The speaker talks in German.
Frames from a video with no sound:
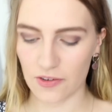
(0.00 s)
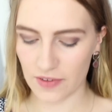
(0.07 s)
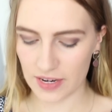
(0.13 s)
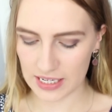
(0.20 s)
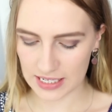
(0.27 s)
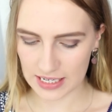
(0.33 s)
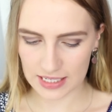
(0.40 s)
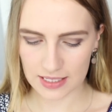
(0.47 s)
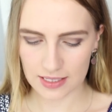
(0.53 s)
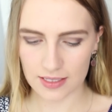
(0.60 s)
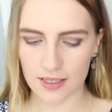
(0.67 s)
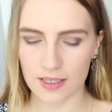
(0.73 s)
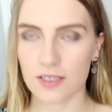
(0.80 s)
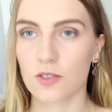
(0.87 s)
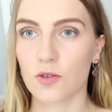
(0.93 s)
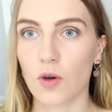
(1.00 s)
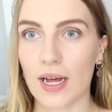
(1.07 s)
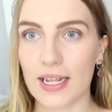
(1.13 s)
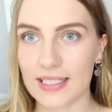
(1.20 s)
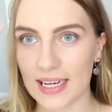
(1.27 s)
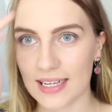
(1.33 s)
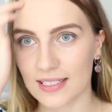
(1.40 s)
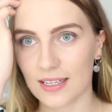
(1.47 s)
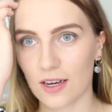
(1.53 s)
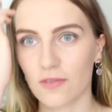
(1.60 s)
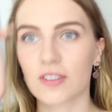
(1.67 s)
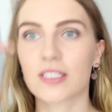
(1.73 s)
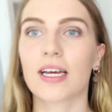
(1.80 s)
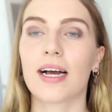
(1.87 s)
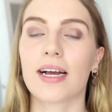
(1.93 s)
und wenn ich das so als erstes
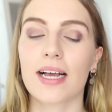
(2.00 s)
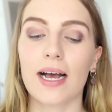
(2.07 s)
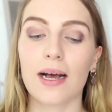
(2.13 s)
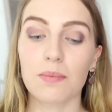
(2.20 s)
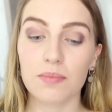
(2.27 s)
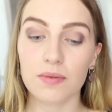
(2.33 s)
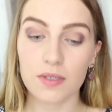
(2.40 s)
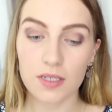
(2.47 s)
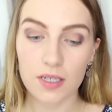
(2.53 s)
aufgetragen habe,